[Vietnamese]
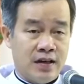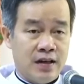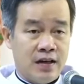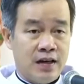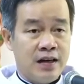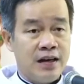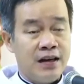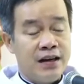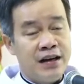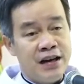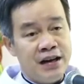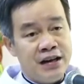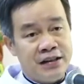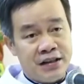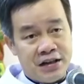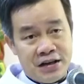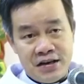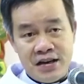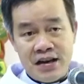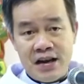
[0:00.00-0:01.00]
khi
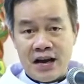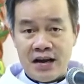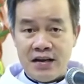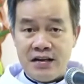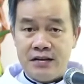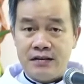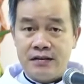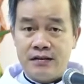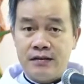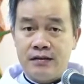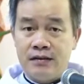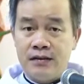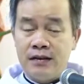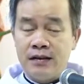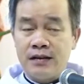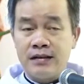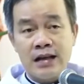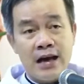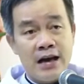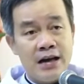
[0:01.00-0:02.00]
tỉnh dậy
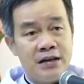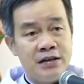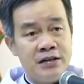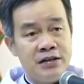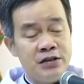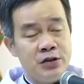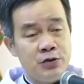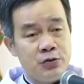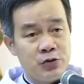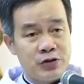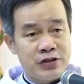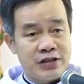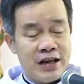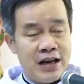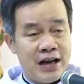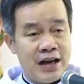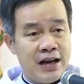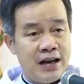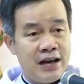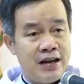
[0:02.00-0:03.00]
thánh du
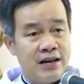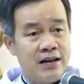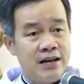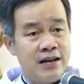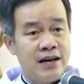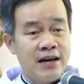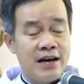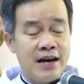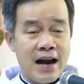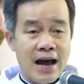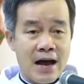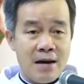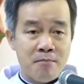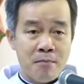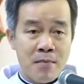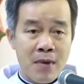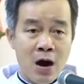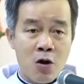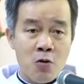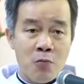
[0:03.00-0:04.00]
xe đã
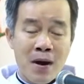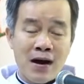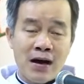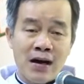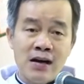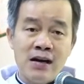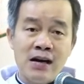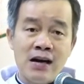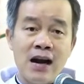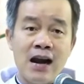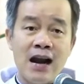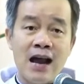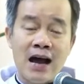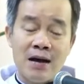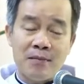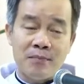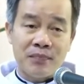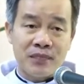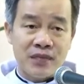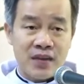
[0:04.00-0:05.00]
mau mắn
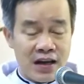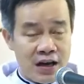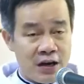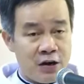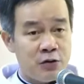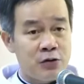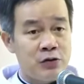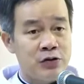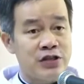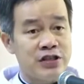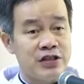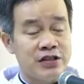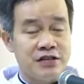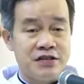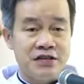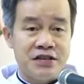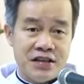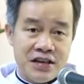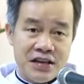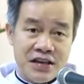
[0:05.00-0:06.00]
làm theo sự
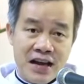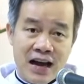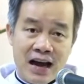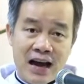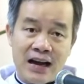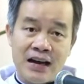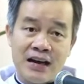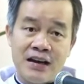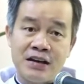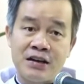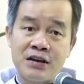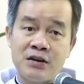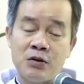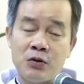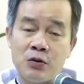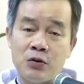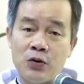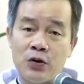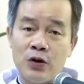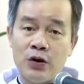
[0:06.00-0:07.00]
chỉ dạy
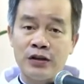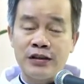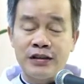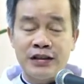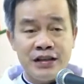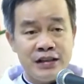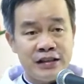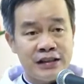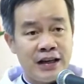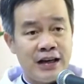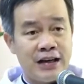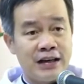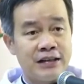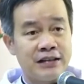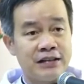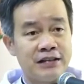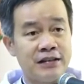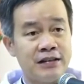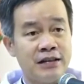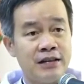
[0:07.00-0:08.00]
của thiên thần
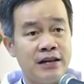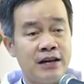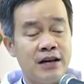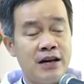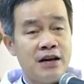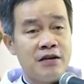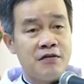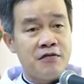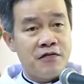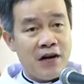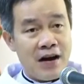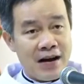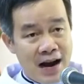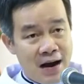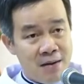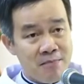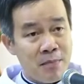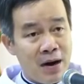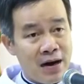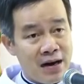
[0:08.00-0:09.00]
và
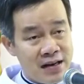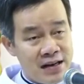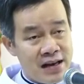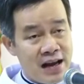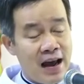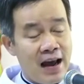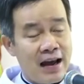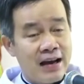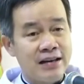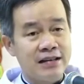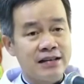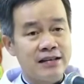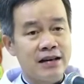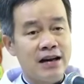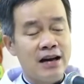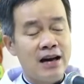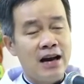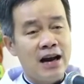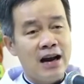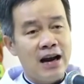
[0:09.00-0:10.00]
đã mạnh dạn
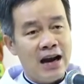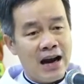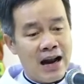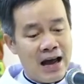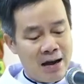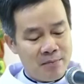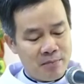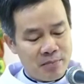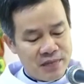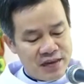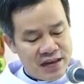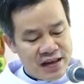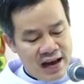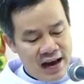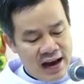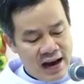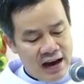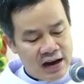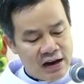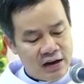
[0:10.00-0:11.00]
làm
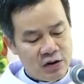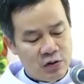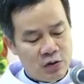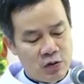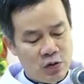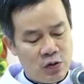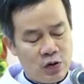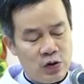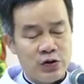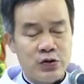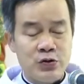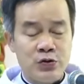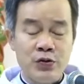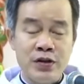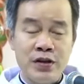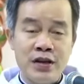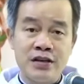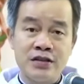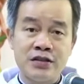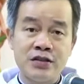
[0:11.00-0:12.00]
cha của Chúa
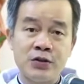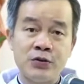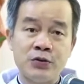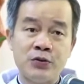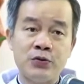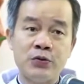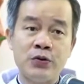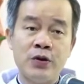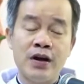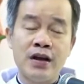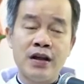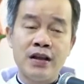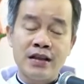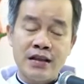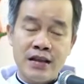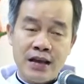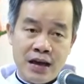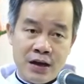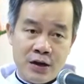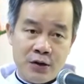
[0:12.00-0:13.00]
Giêsu
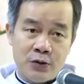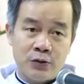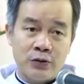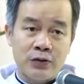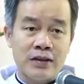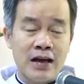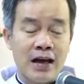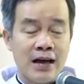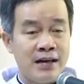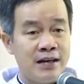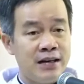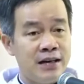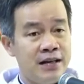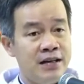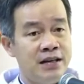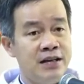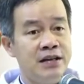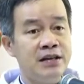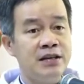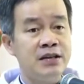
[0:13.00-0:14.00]
theo thánh
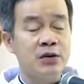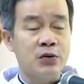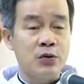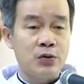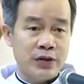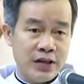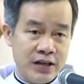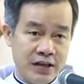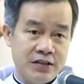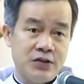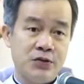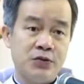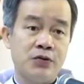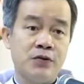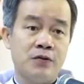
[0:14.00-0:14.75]
ý của Thiên Chúa.